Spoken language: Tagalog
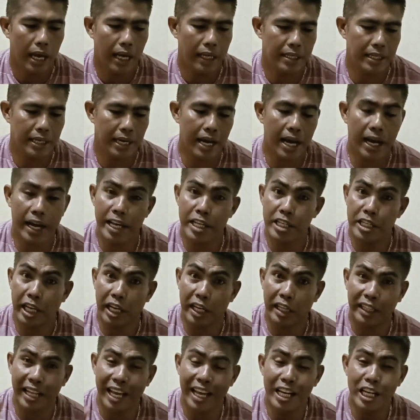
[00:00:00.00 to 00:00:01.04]
at saka kay
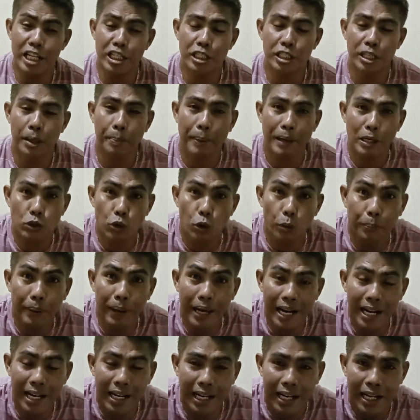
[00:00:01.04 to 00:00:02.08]
Sir Dennis Di
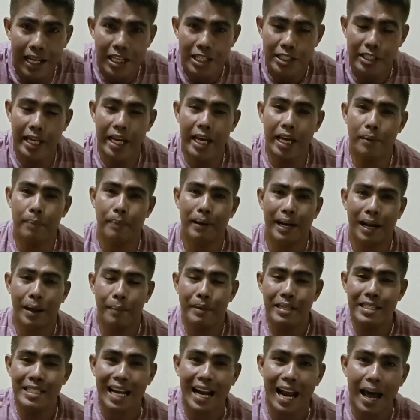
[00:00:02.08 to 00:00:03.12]
Pasupil. Sir,
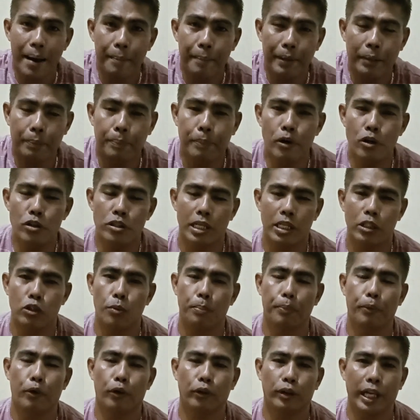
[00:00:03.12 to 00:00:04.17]
maraming salamat po sa
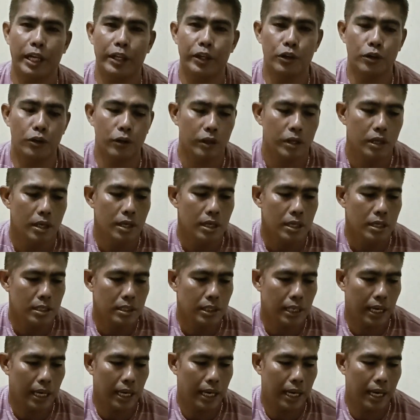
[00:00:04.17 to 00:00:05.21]
suporta nyo
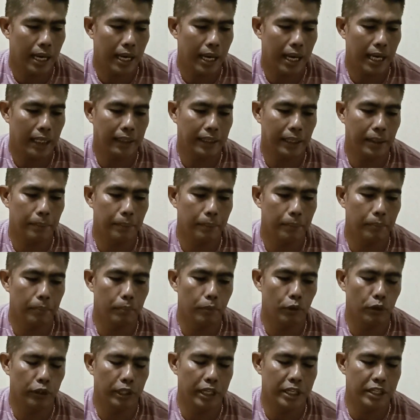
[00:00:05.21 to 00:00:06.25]
uh, ating
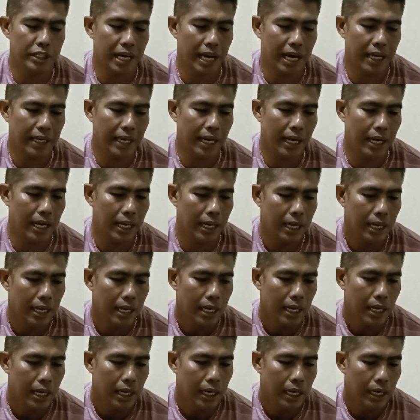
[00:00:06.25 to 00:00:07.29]
munting channel.
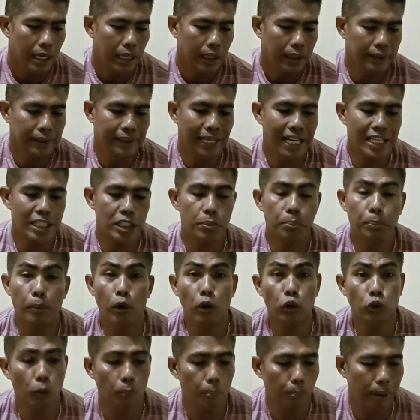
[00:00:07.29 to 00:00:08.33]
Das
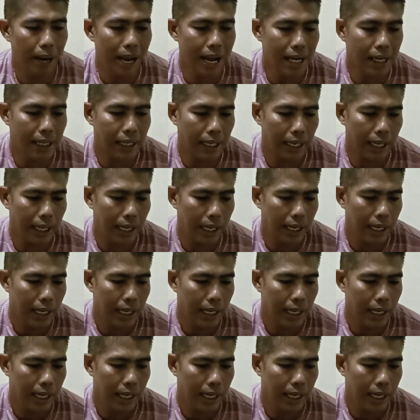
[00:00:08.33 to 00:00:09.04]
Moto Vlog,